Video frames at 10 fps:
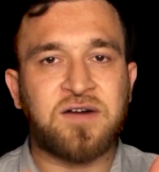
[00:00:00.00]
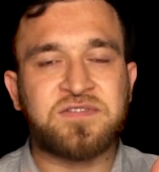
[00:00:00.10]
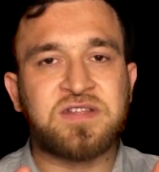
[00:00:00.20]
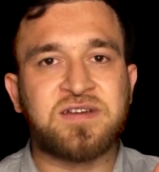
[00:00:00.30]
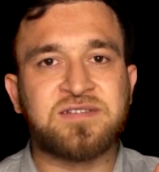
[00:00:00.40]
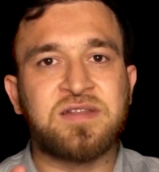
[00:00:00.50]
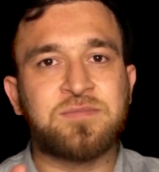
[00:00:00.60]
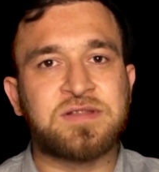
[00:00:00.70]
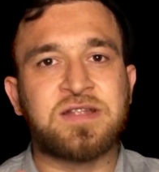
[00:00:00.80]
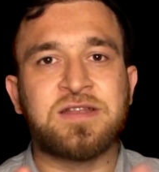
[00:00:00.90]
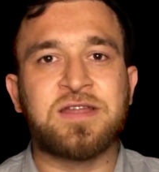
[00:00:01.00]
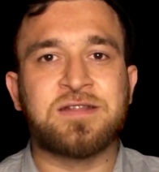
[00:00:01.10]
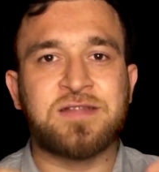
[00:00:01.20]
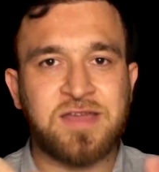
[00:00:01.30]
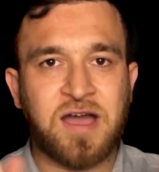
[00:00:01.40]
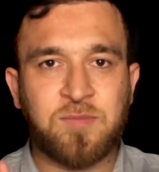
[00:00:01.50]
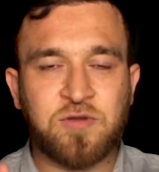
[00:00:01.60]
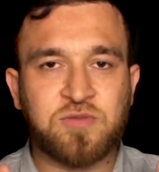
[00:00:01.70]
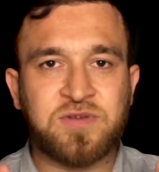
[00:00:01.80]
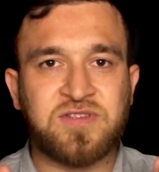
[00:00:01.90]
हफ्ते दस दिन पंद्रह दिन के अंदर ये आप
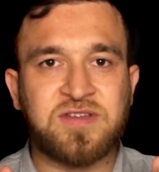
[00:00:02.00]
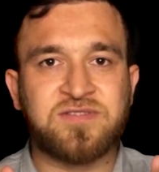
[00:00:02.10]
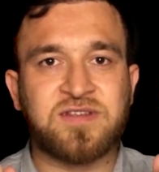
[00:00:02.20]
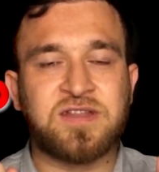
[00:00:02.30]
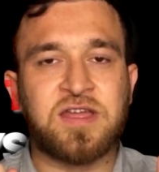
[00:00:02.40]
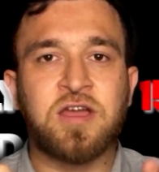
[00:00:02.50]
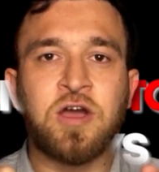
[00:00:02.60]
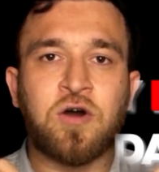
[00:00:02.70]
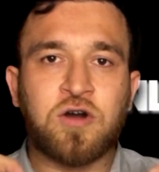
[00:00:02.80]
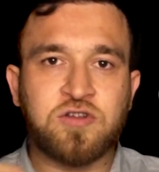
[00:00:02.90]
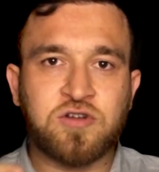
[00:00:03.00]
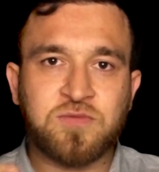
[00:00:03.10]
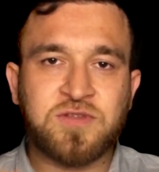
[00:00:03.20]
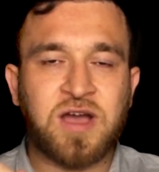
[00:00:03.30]
लोग भी सीख सकते हैं और यूट्यूब